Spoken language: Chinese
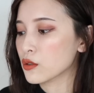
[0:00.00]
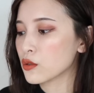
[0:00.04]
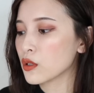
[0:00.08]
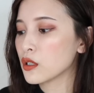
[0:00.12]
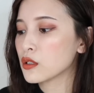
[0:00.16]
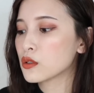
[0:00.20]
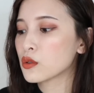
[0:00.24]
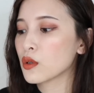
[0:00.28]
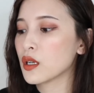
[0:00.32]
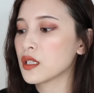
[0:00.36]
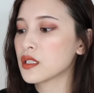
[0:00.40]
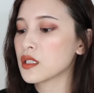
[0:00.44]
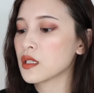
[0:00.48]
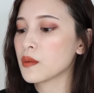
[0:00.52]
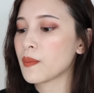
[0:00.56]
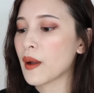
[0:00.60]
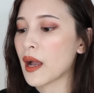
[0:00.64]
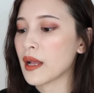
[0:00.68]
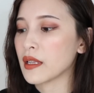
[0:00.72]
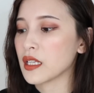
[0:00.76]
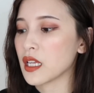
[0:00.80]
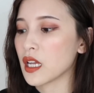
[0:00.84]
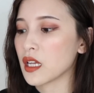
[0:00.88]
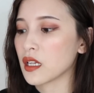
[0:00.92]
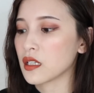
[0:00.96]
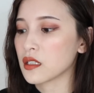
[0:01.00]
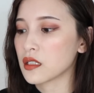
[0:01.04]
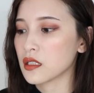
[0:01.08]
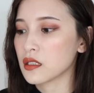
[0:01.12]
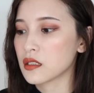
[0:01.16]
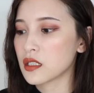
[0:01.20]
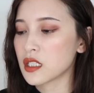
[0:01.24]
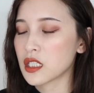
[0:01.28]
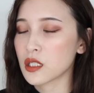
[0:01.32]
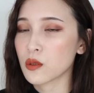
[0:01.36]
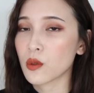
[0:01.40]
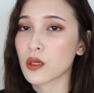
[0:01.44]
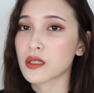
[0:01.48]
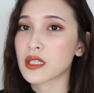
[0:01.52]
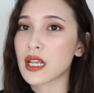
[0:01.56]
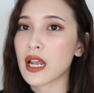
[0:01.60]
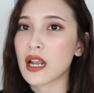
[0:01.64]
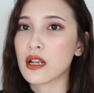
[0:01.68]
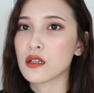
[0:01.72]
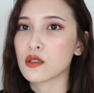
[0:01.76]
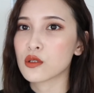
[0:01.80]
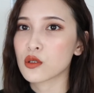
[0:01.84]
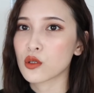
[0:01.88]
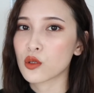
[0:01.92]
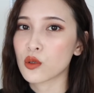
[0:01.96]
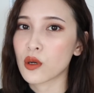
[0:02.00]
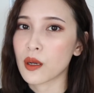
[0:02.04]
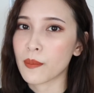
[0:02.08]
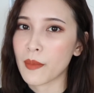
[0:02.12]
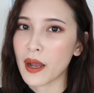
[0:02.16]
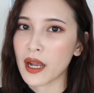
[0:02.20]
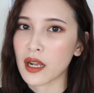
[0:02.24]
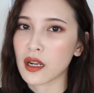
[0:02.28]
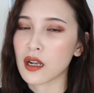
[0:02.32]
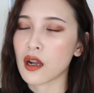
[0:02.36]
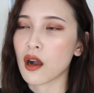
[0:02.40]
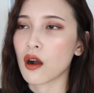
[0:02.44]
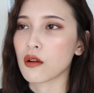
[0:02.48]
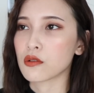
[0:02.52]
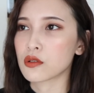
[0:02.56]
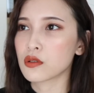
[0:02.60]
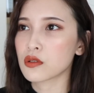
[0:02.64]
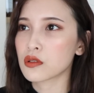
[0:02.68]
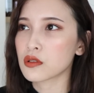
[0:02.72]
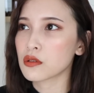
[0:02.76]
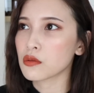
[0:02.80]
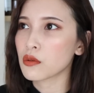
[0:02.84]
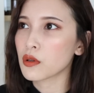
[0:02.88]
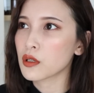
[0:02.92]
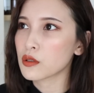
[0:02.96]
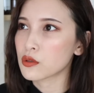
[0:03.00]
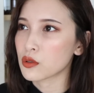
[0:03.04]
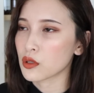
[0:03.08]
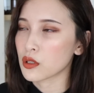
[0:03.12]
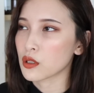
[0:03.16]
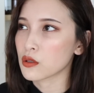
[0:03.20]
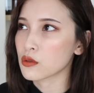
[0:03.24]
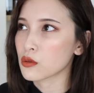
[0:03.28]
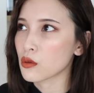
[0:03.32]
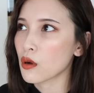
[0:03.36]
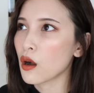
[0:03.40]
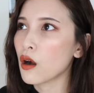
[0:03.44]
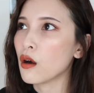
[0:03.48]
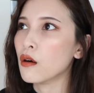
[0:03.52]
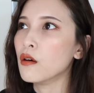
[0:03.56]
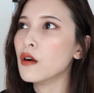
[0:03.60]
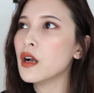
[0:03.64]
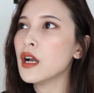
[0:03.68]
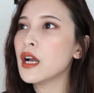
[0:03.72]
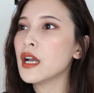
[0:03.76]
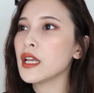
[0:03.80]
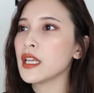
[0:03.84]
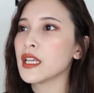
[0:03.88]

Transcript: 所以对这盘眼影的期望当然就会蛮高，就是会觉得说，哦，